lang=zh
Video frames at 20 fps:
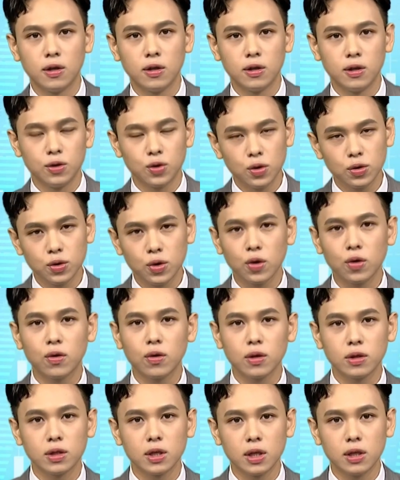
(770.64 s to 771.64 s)
你说错
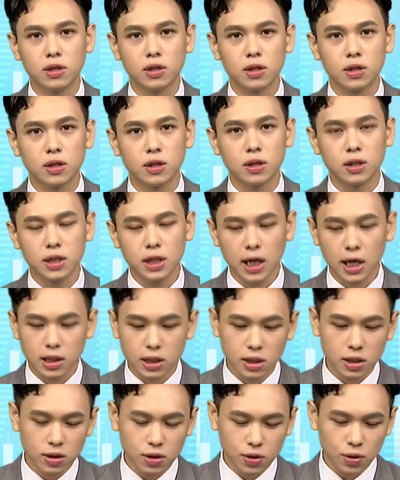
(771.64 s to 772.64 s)
过了这一次，下一
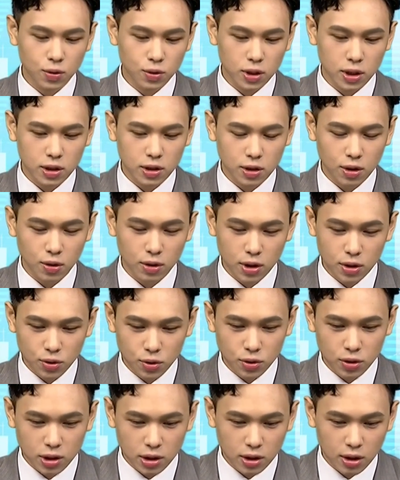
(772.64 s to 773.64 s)
次出现这种连
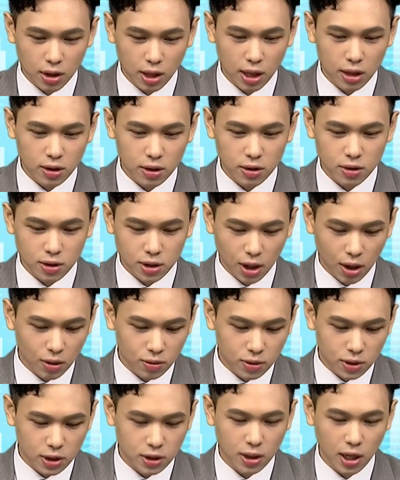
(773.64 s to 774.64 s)
续性的蓝灯，超
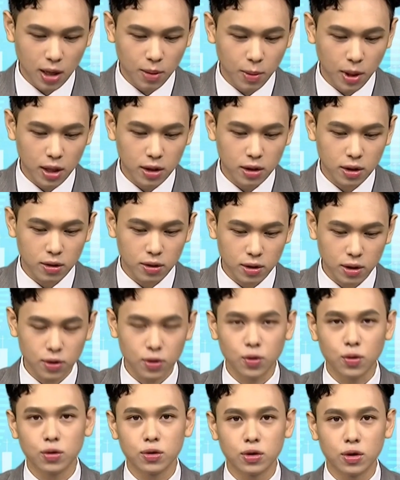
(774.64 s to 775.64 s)
级大买点等
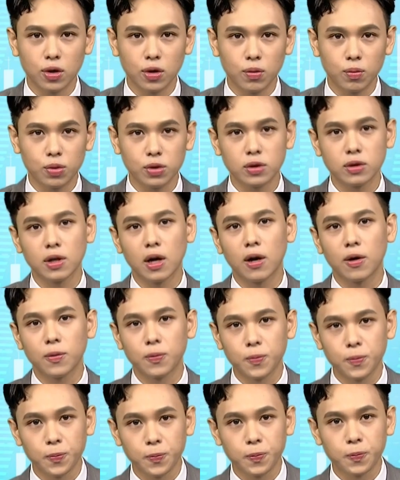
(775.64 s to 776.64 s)
多久？不知道。
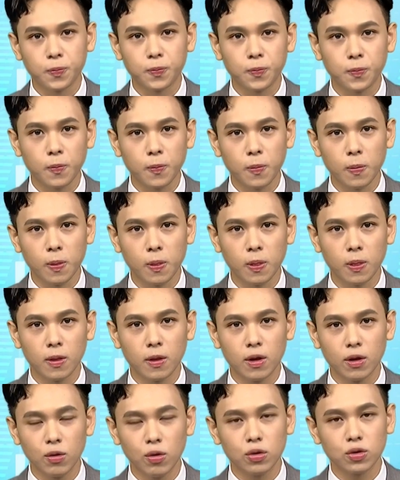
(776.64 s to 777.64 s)

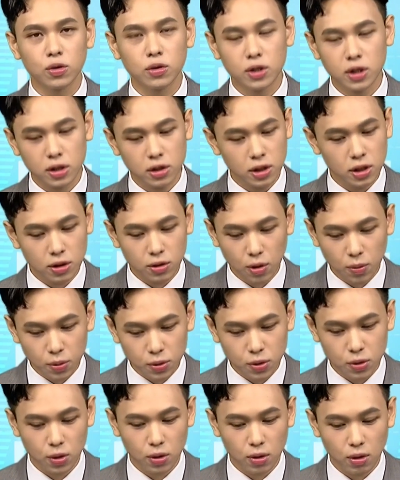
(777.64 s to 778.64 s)
如果说景气都不
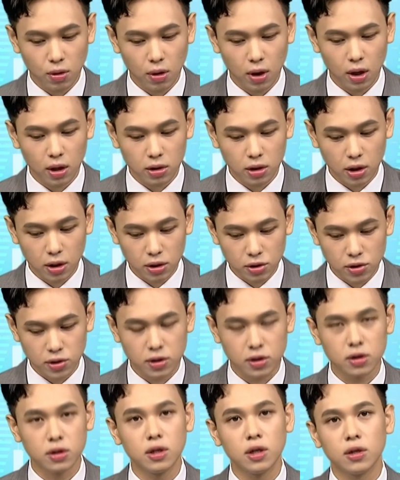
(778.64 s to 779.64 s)
错的话，等个
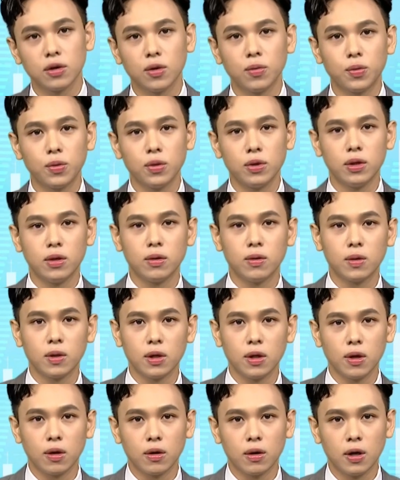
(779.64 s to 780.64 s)
十年都不一定会
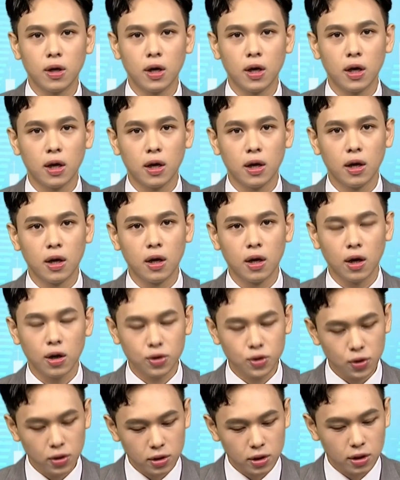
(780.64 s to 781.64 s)
有。哦，
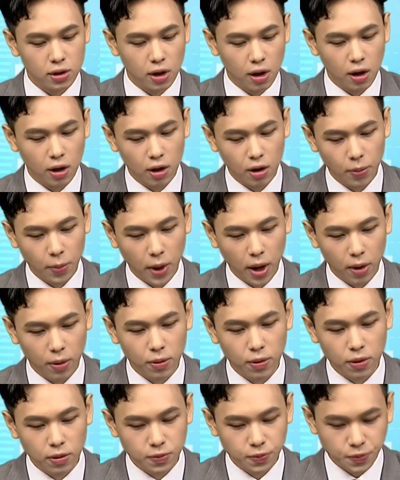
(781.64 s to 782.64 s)
所以真的好好把
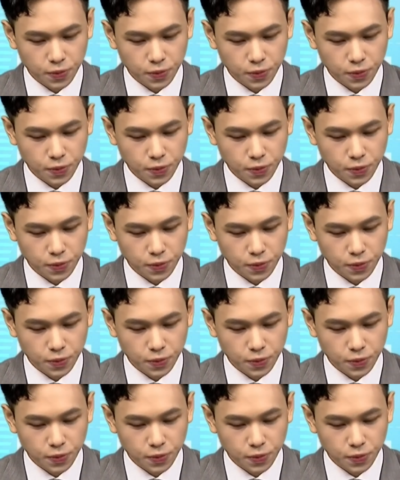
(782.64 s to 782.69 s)
握。